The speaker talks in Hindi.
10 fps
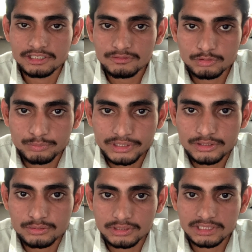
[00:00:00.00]
इंटरव्यू पे
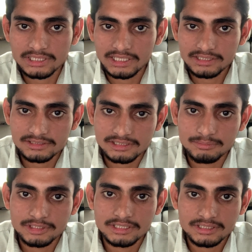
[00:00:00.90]
जो कि क्लाइंट के
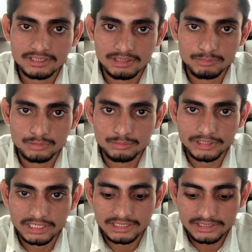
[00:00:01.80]
सामने आपको
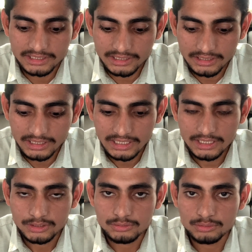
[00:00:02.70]
बिठाया जाएगा
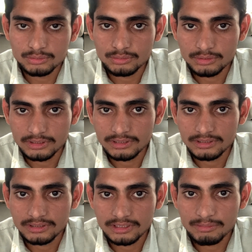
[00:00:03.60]
जो
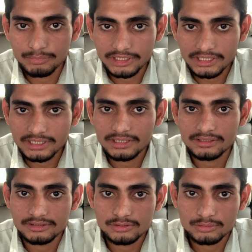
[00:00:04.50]
कंपनी
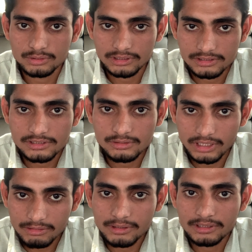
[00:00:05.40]
जिसको जिसकी
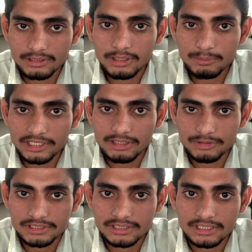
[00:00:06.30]
रिक्वायरमेंट है
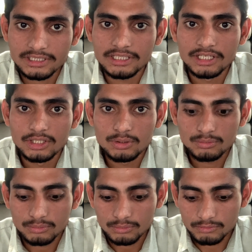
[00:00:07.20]
बेसिकली
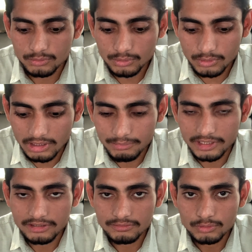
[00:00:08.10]
वो आपका
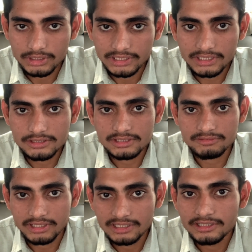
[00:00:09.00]
इंटरव्यू लेगी जिसे
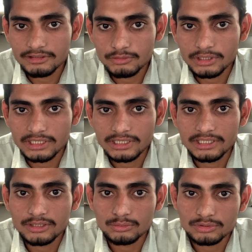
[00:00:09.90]
फाइनल इंटरव्यू कहा
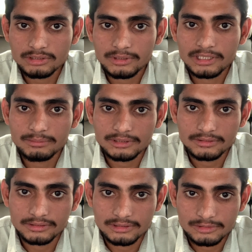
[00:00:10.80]
जाता है उसके बाद
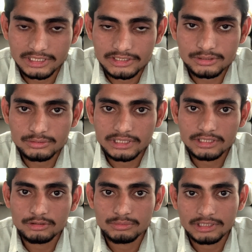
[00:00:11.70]
आपकी जब सिलेक्शन हो
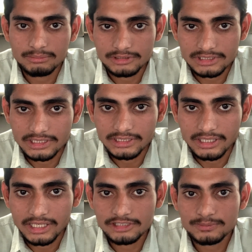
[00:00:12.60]
जाएगी तो फिर आपकी सैलरी
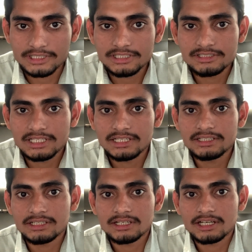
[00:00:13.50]
हाँ एक्सपेक्टेड
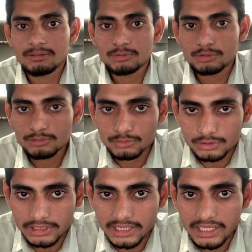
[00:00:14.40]
सैलरी अगर आपको कोई
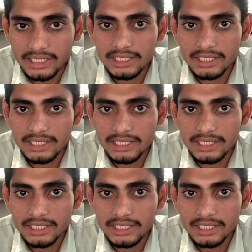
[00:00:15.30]
पूछता है